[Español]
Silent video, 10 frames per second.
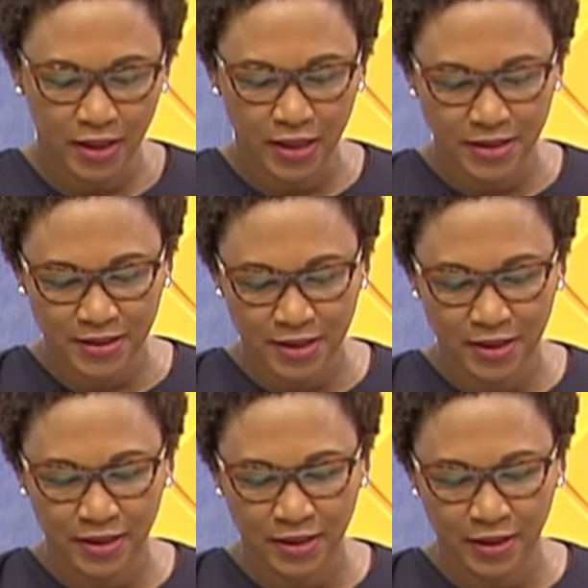en
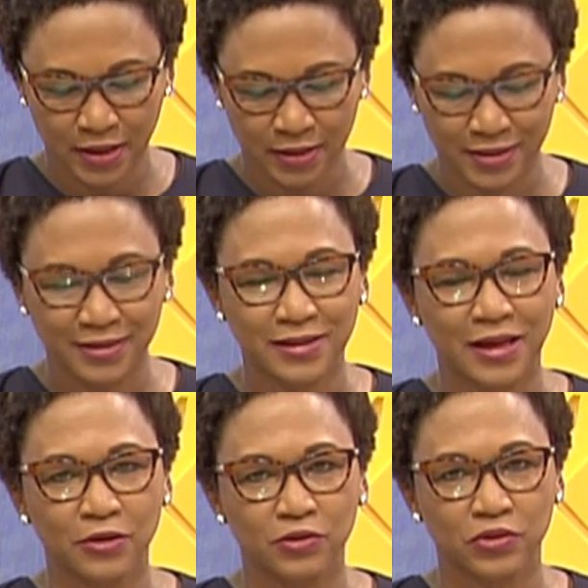este eh,
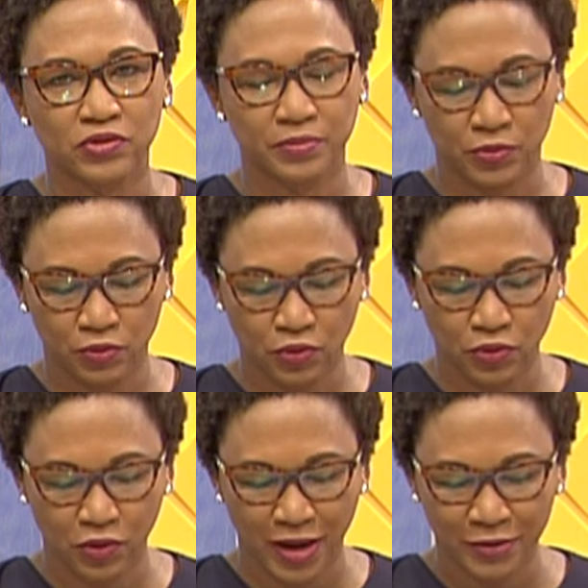atentado que se
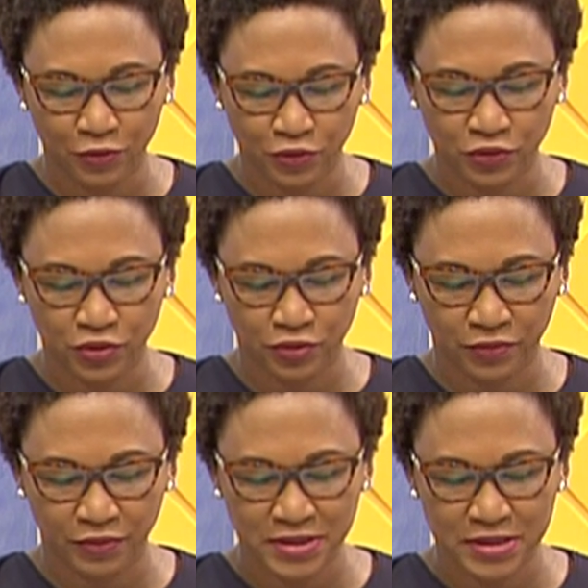produjo anoche,
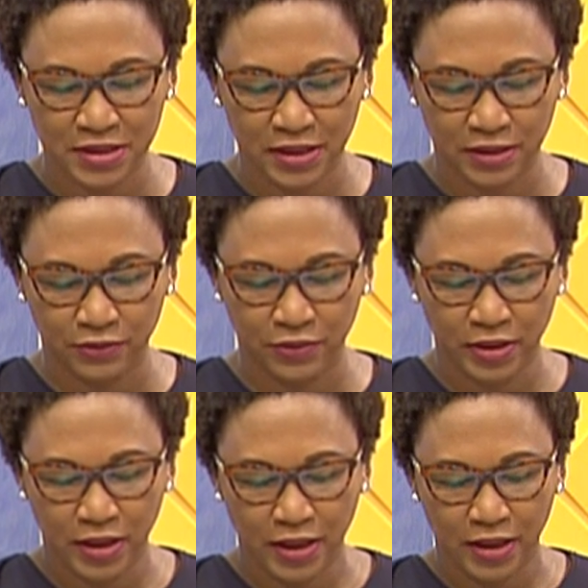donde fue asesinado
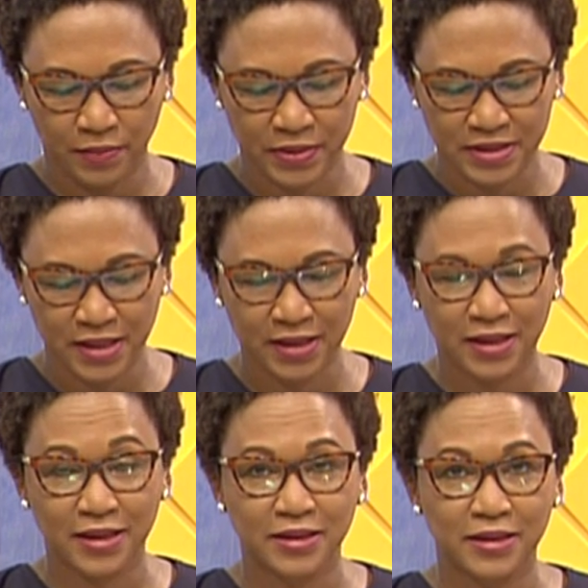el
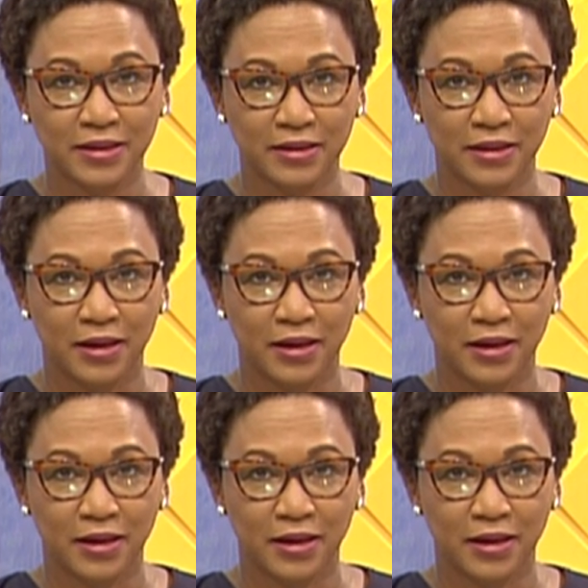presidente de Haití.